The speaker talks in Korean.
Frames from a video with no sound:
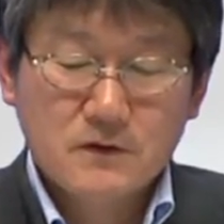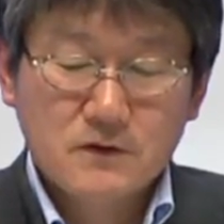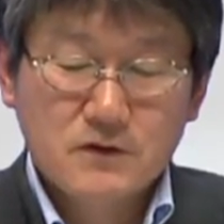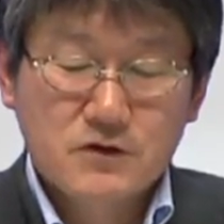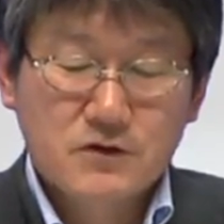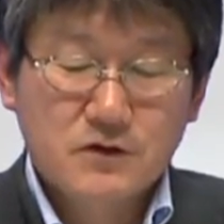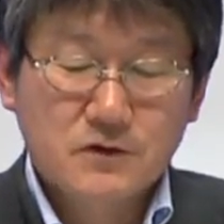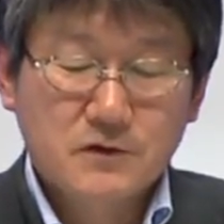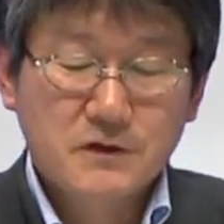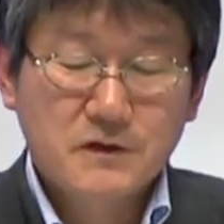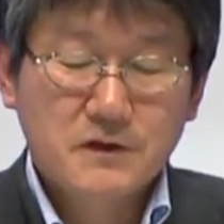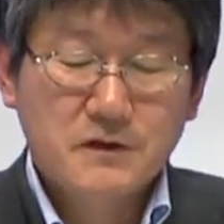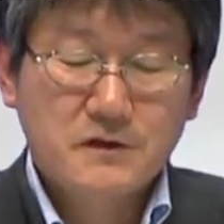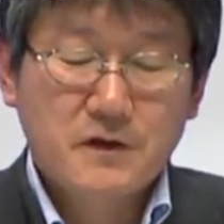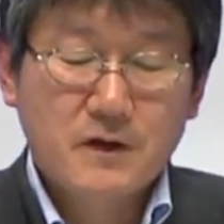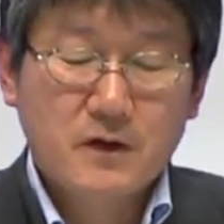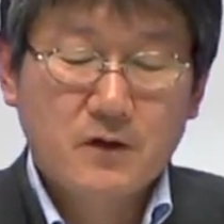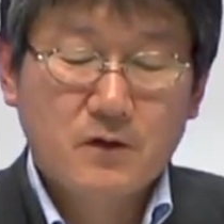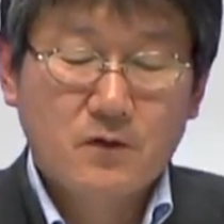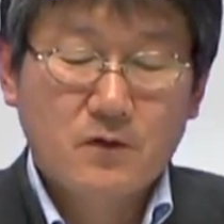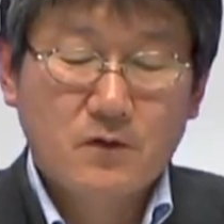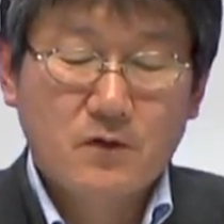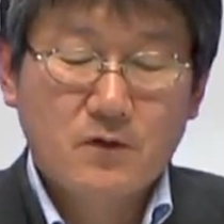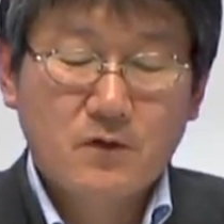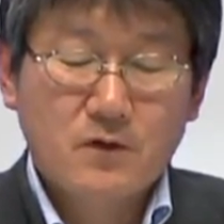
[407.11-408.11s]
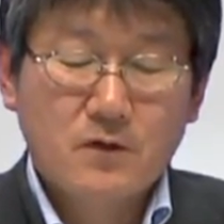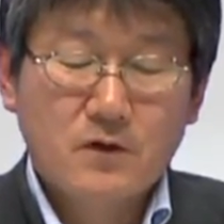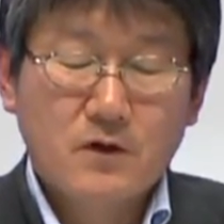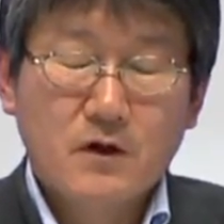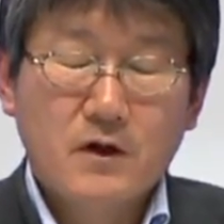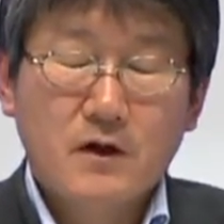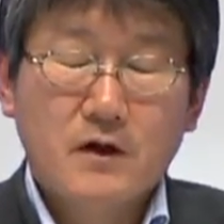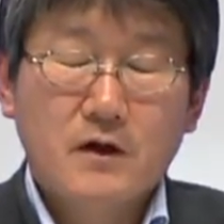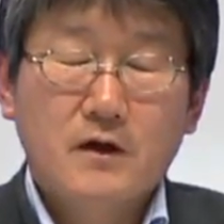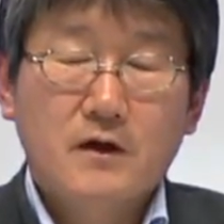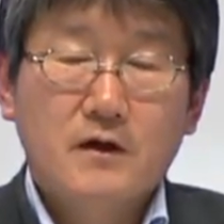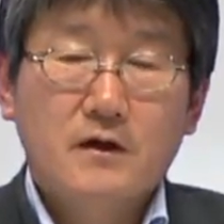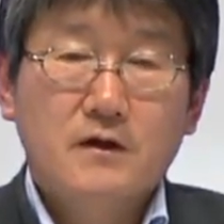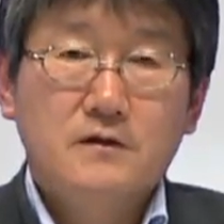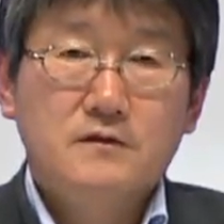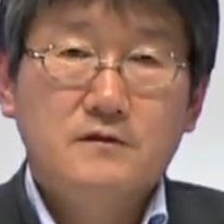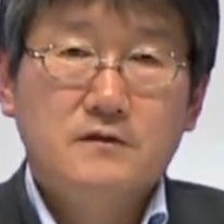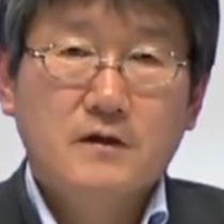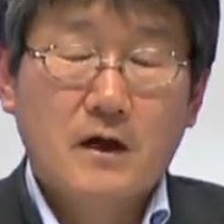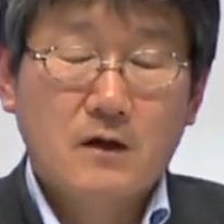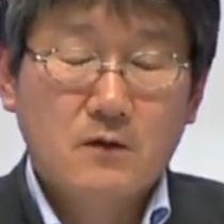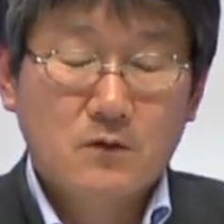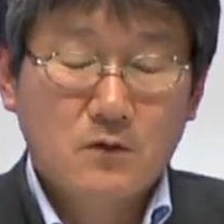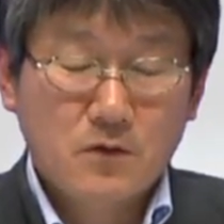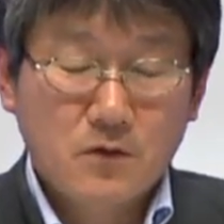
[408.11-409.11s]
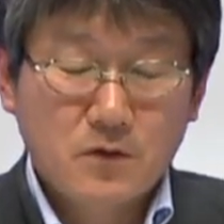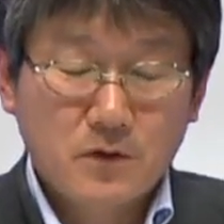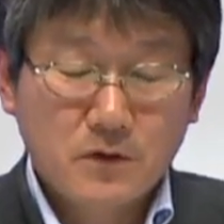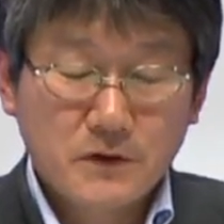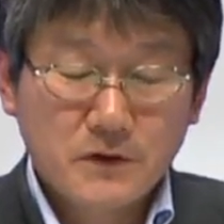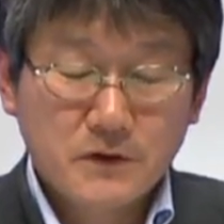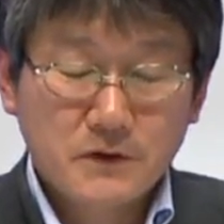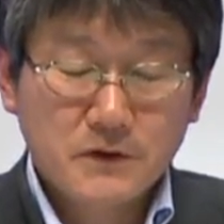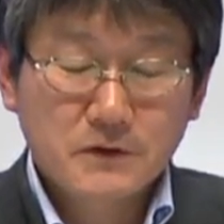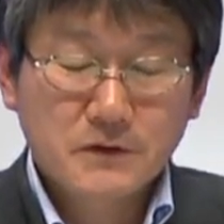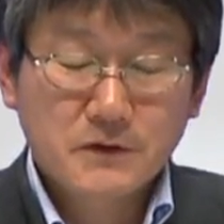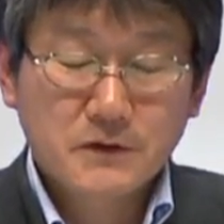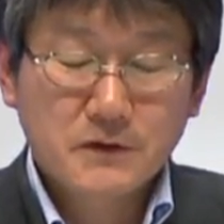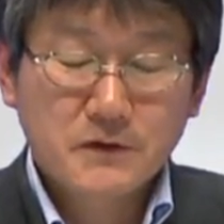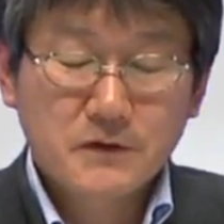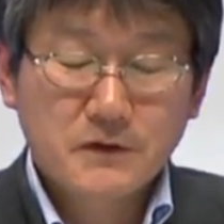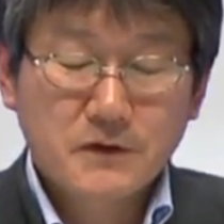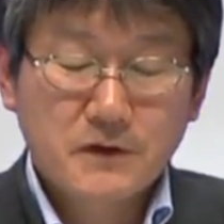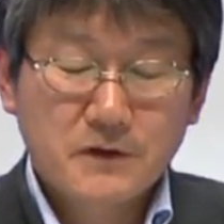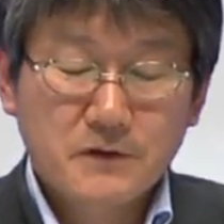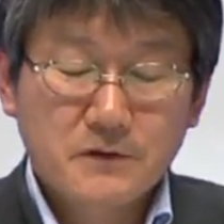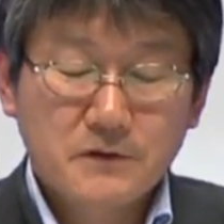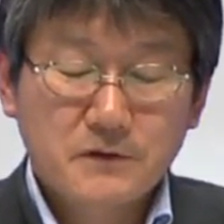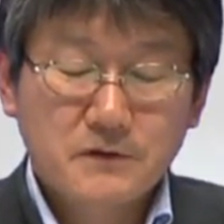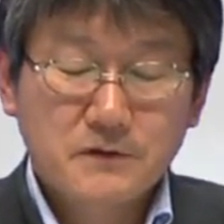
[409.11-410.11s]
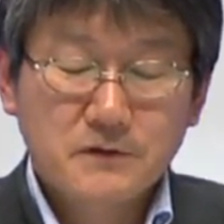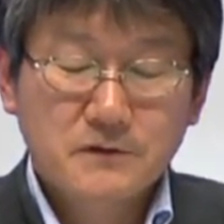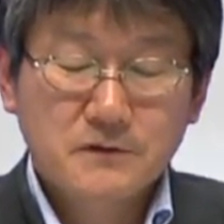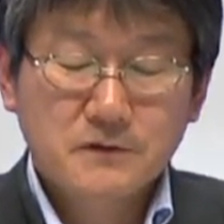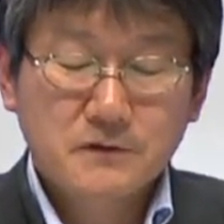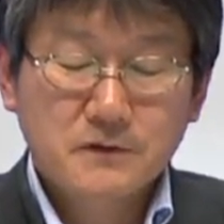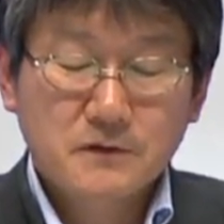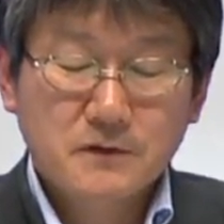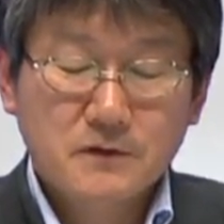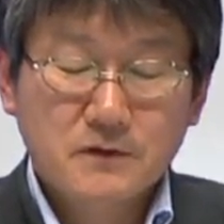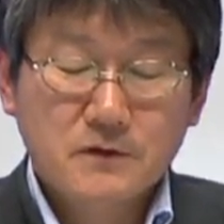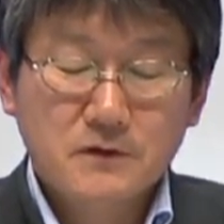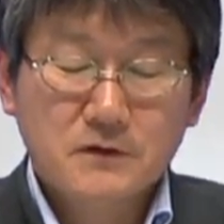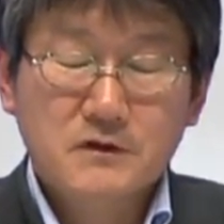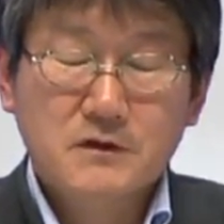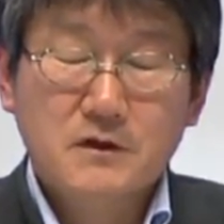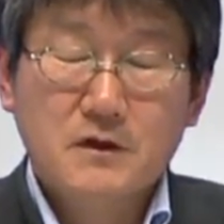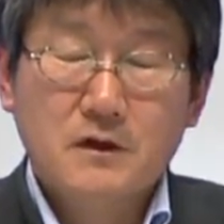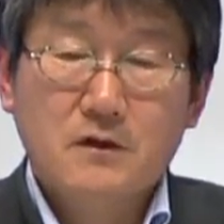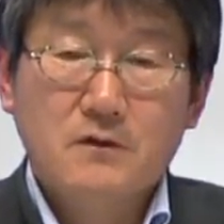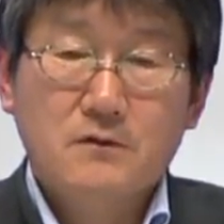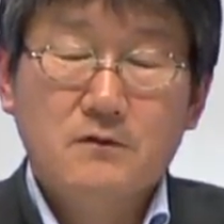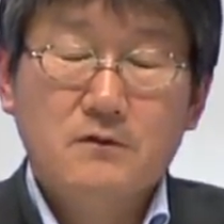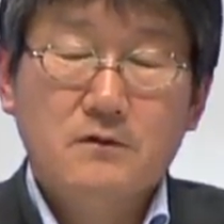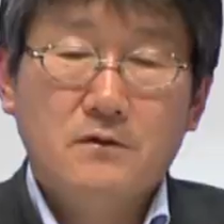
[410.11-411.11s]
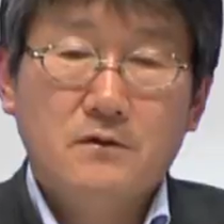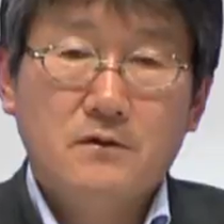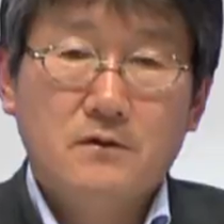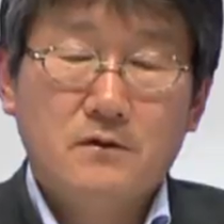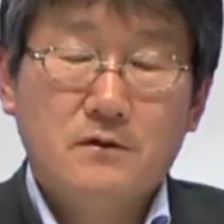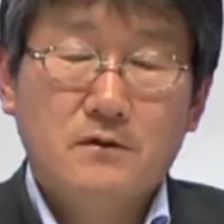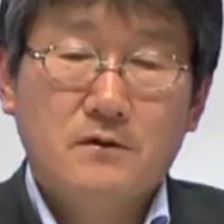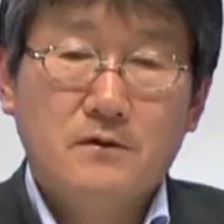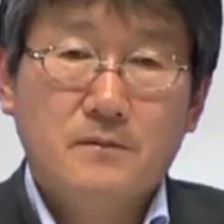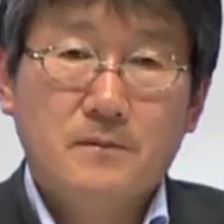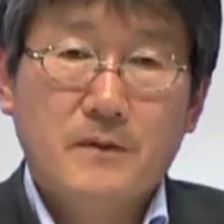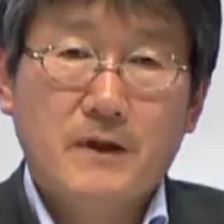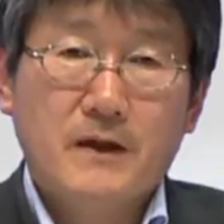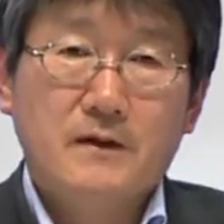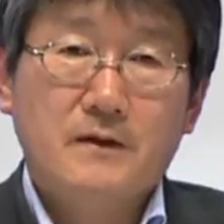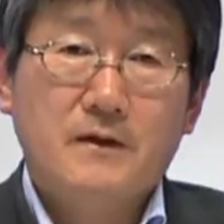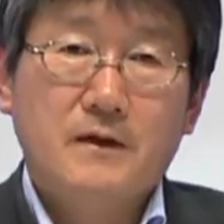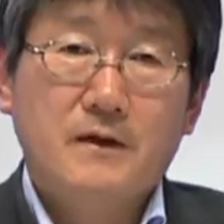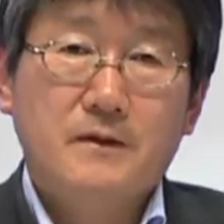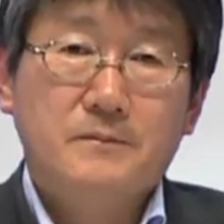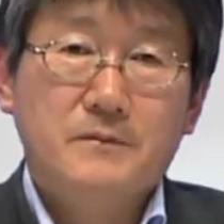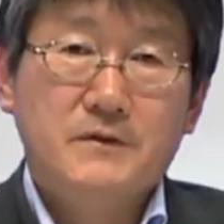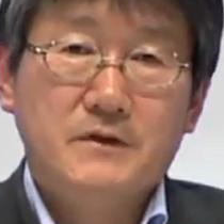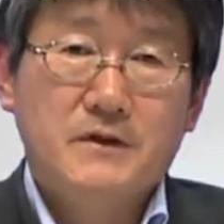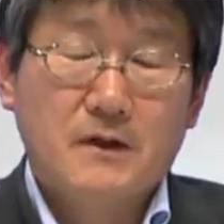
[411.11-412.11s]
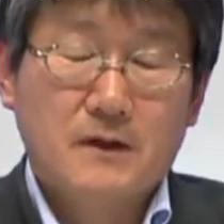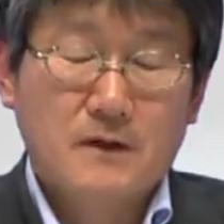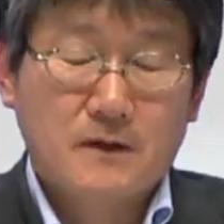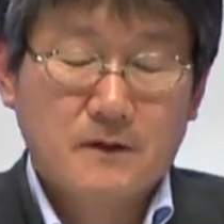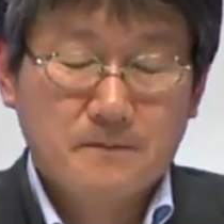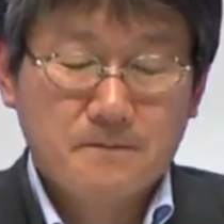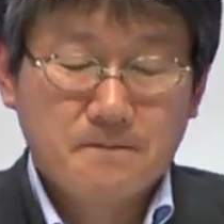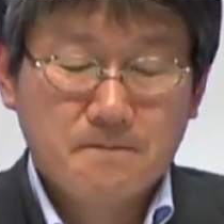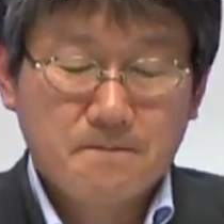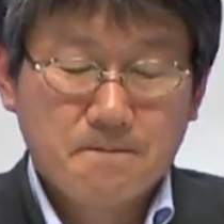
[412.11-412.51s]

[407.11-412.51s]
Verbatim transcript: 정의되고 상호 연결되어 있는 것이라고 말을 합니다.